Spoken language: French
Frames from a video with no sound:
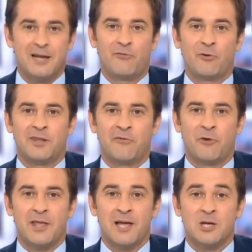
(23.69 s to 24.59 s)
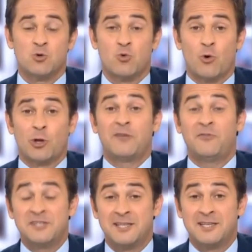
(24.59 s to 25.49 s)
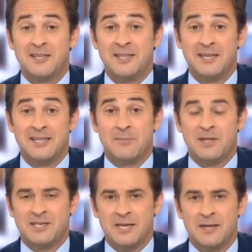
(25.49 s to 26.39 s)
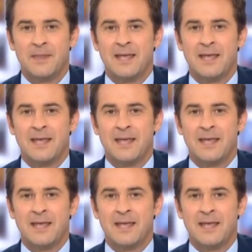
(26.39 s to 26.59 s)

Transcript: Ils vendent des voyages ou encore des visites guidées, des métiers